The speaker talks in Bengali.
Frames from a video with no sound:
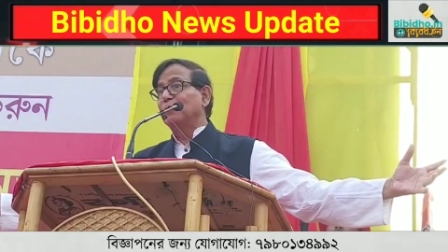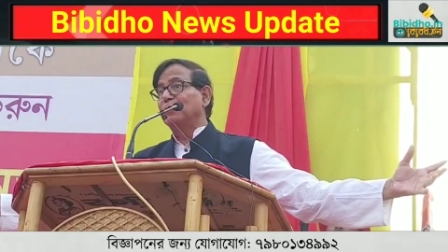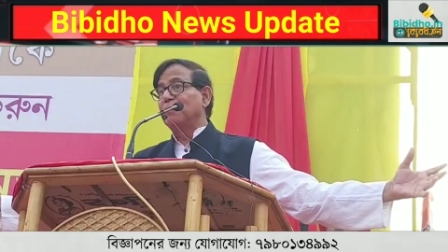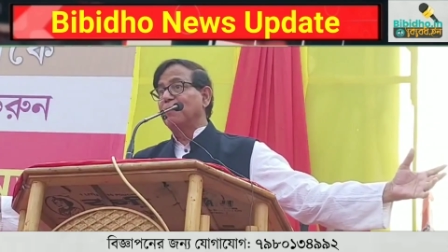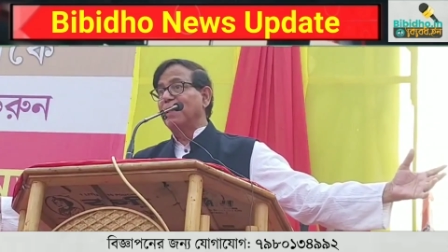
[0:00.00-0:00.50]

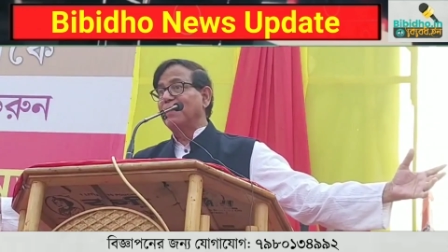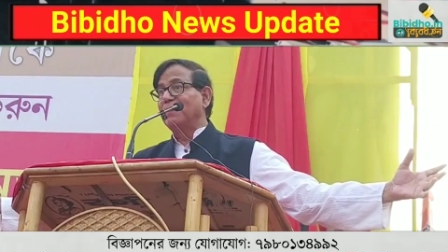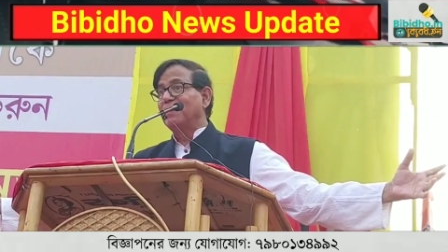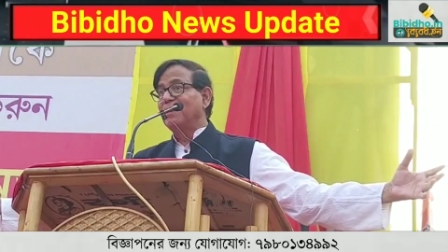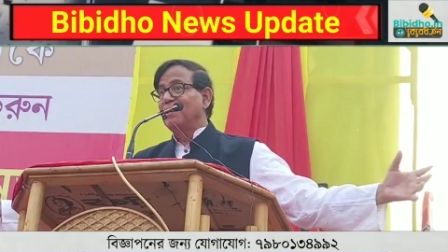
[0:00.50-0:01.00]
করতে পারি
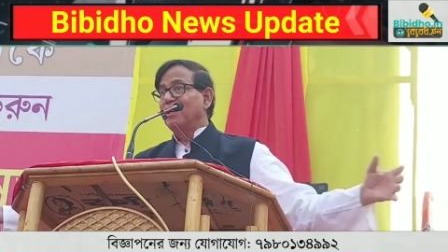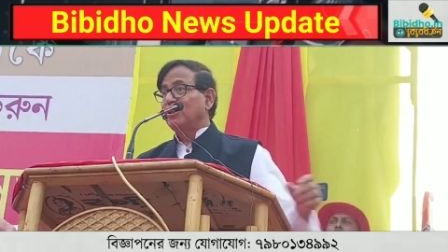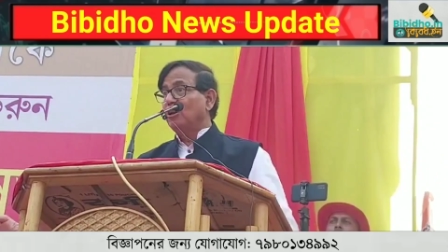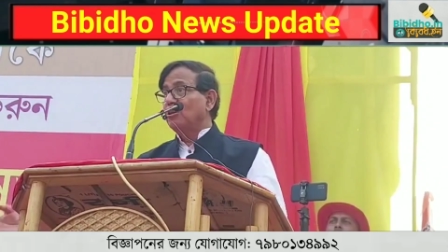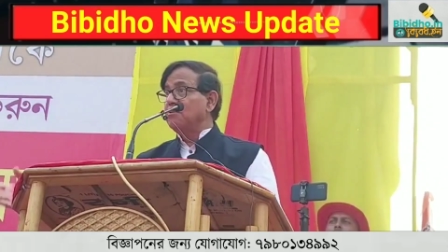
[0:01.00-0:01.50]

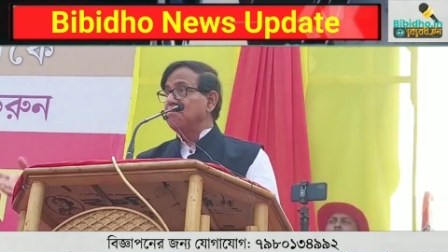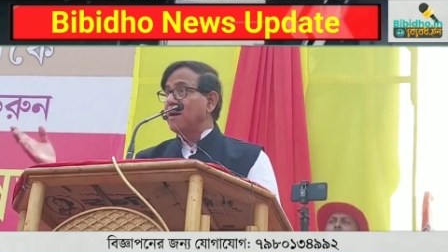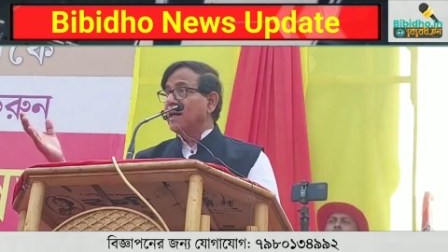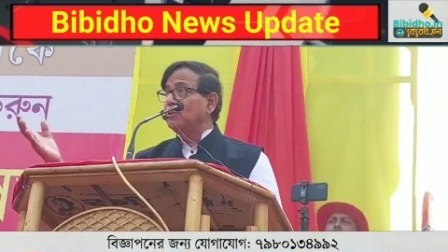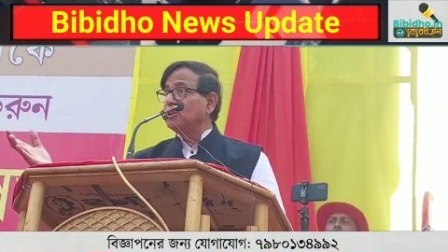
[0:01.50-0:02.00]
যখন
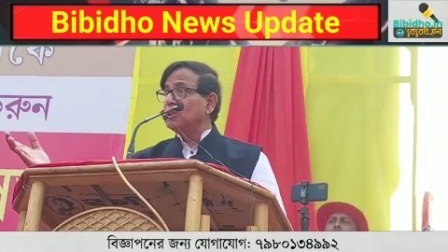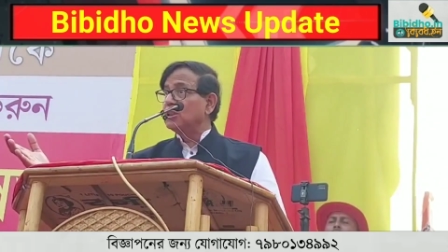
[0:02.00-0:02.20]
মানুষ